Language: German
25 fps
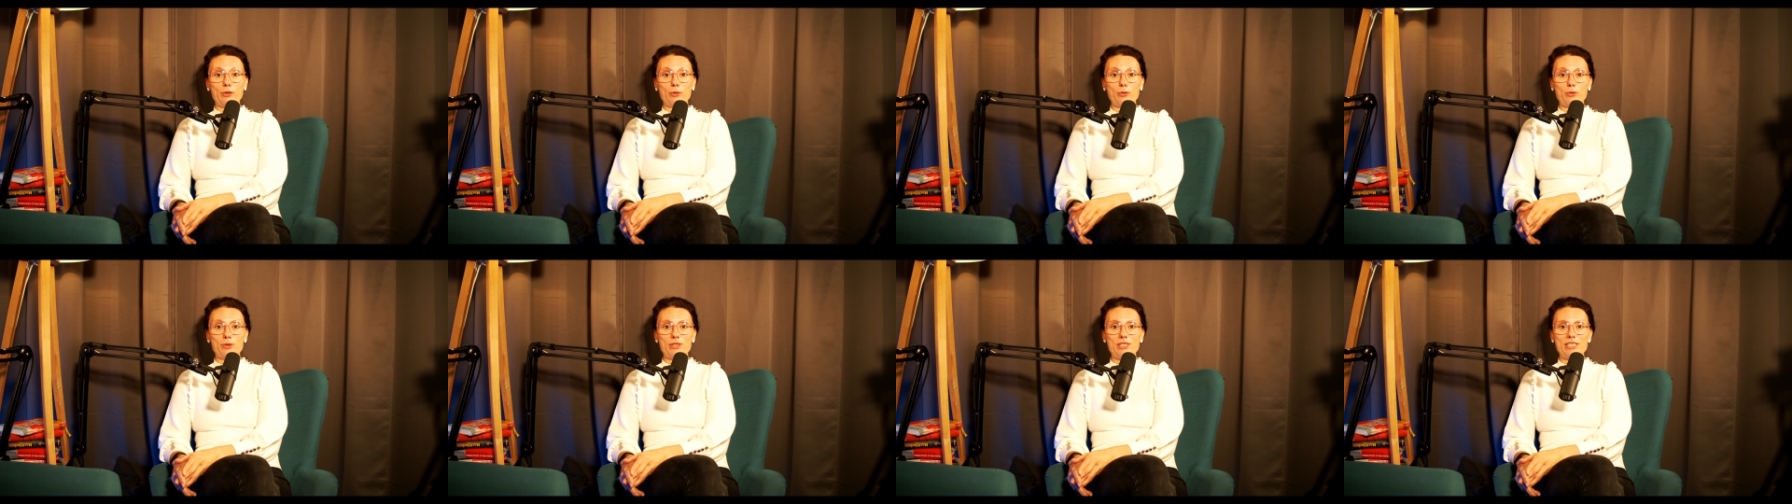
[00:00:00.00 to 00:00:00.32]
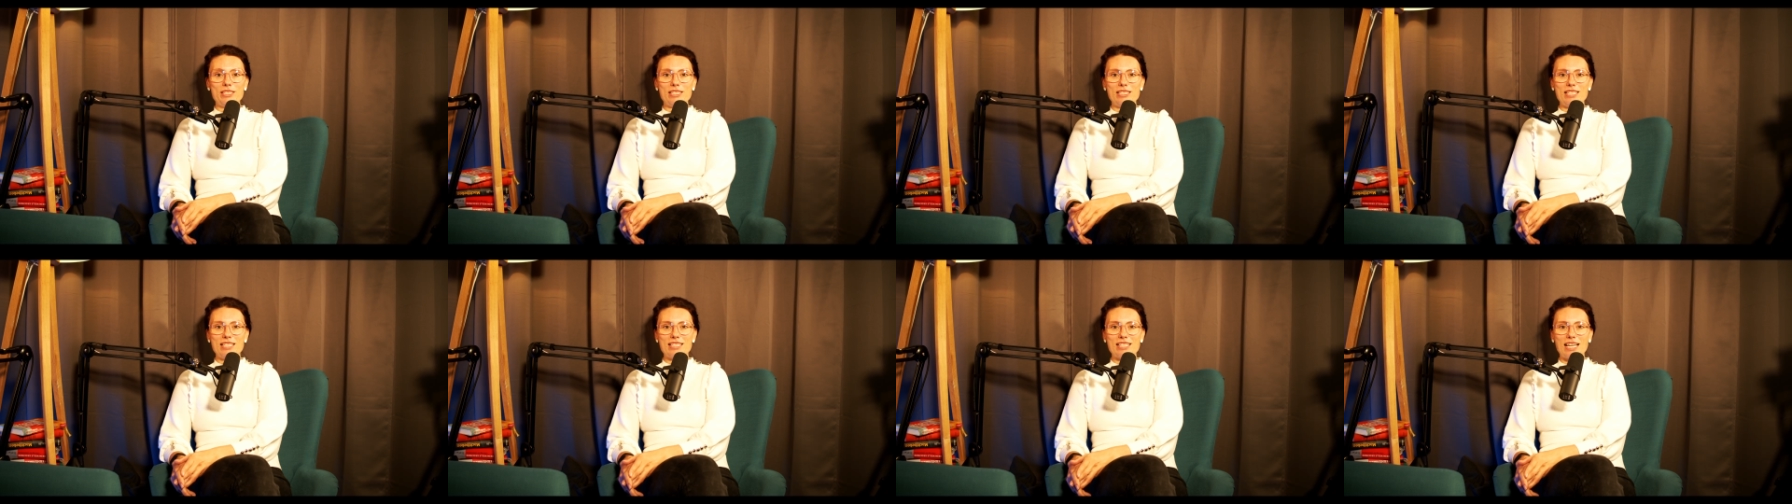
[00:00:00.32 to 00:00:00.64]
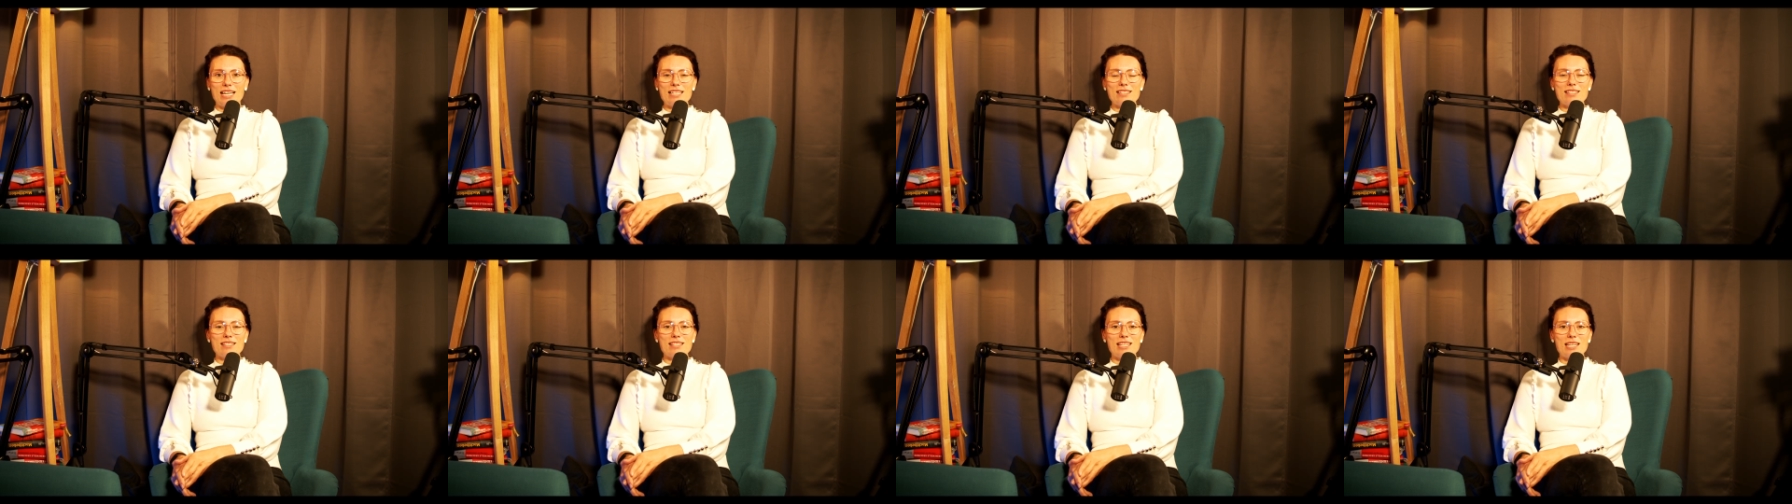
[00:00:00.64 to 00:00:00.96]
Und das
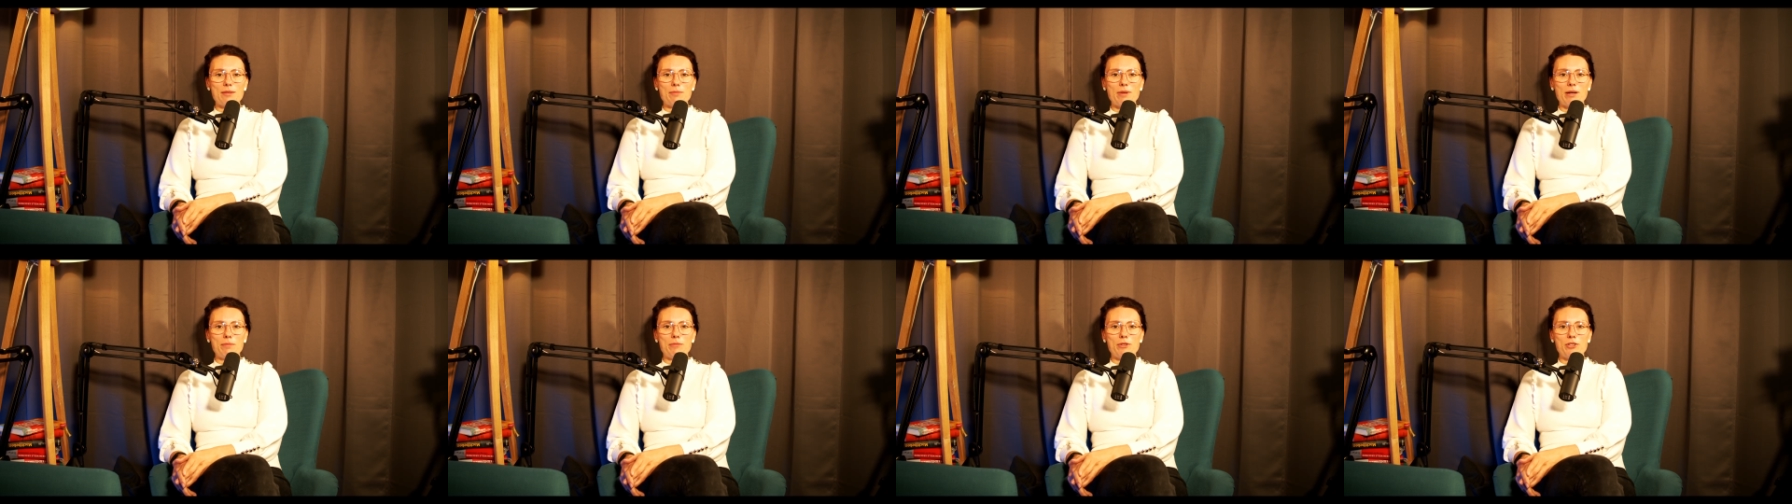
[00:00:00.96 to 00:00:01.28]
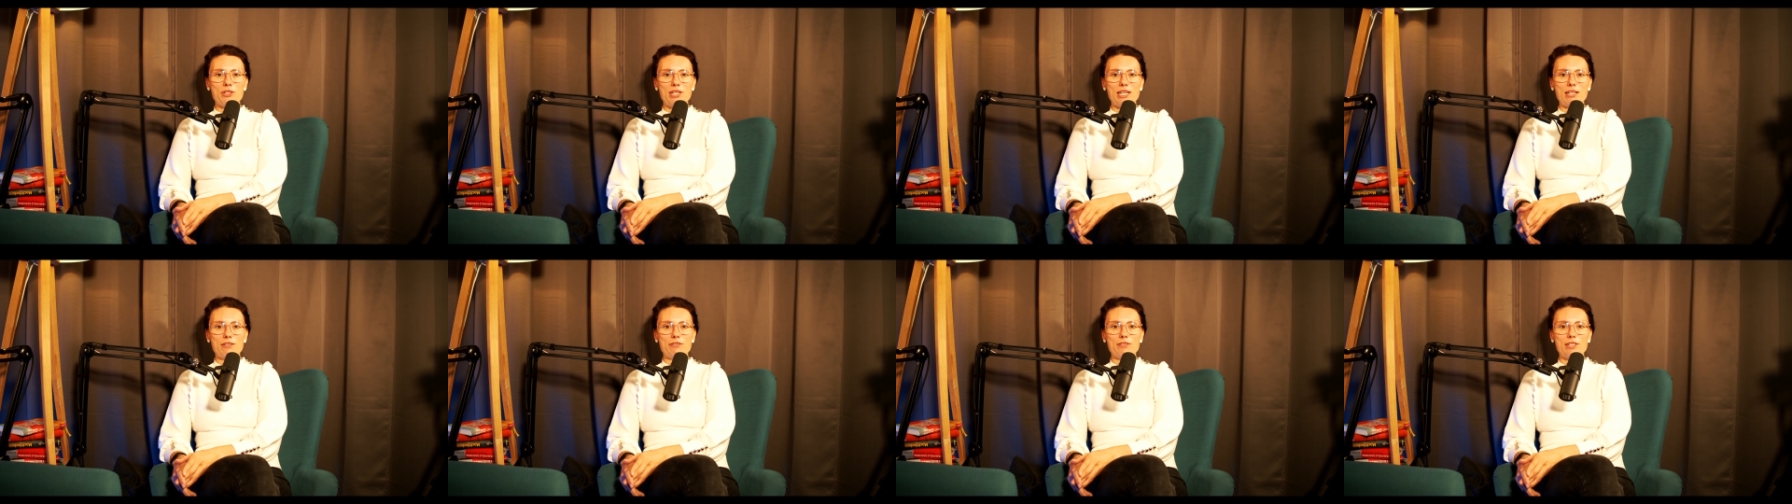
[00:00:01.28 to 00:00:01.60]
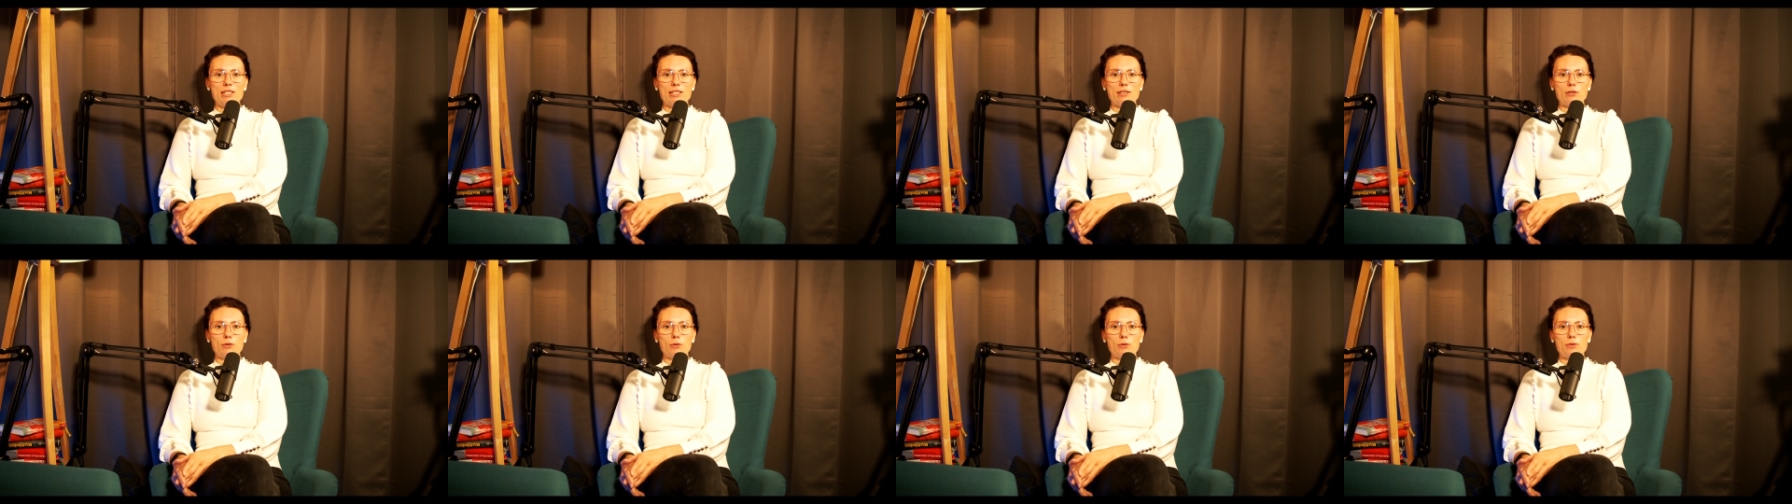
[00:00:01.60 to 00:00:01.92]
ganze Thema
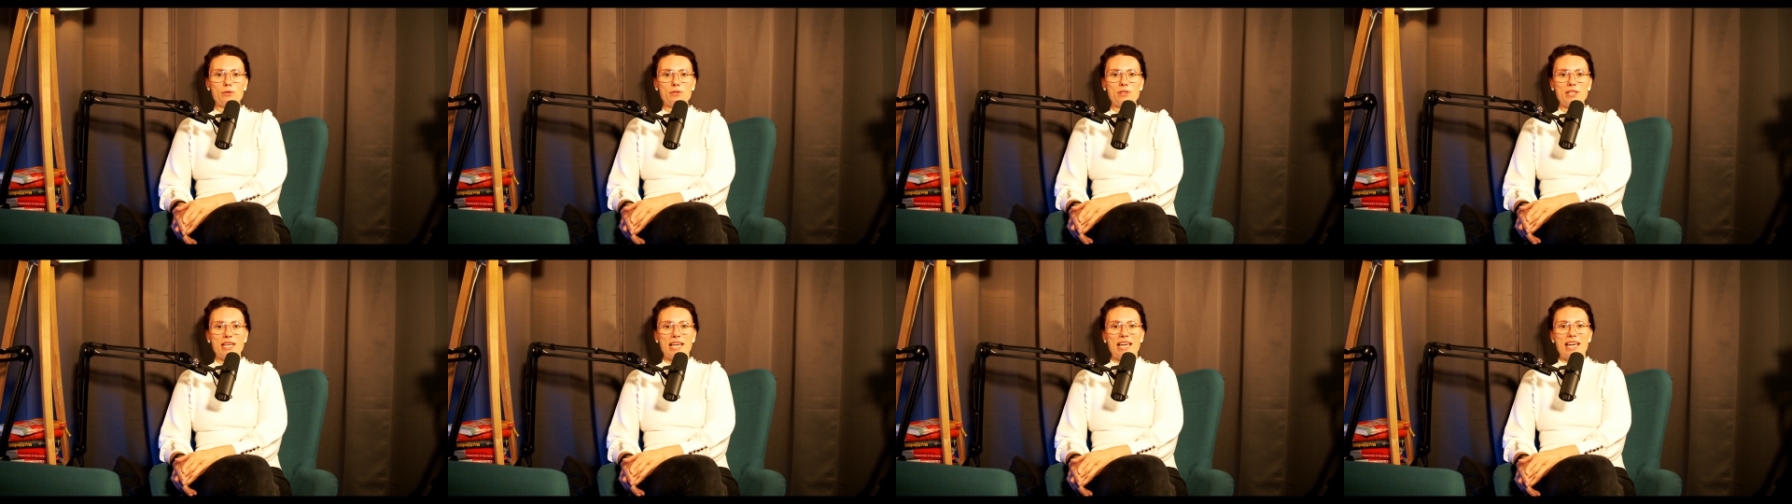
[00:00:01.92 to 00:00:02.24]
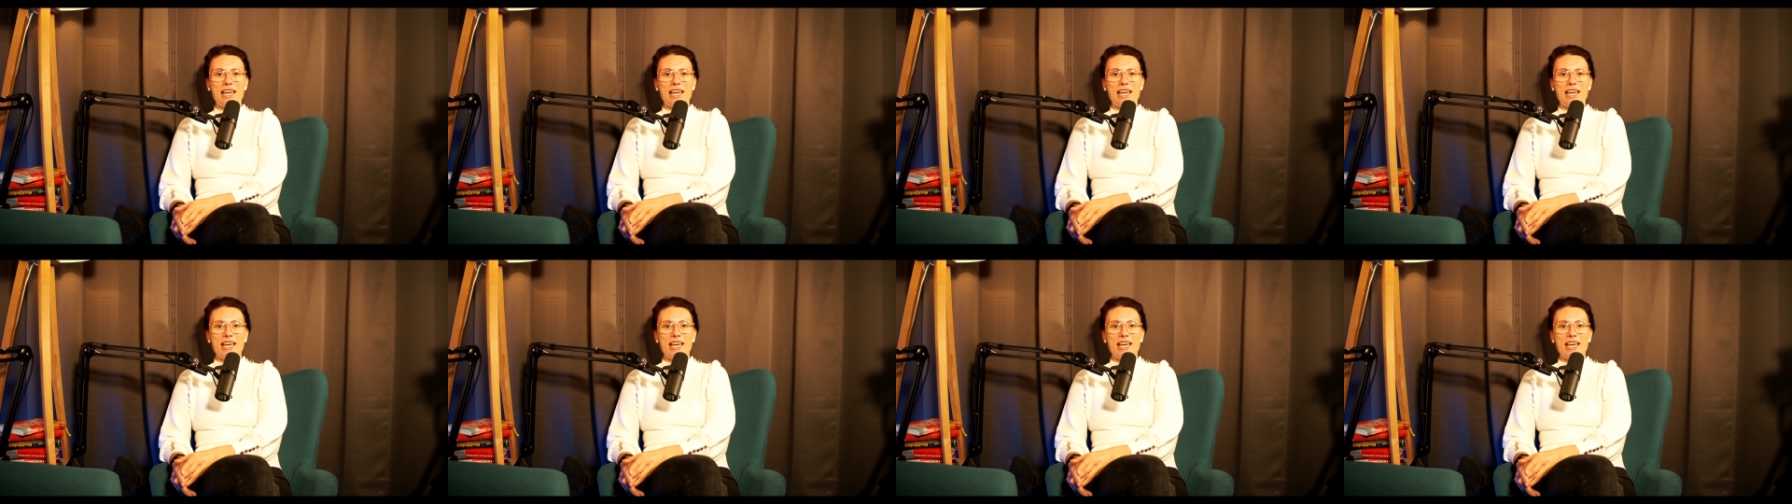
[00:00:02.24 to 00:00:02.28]
beschäftigt uns,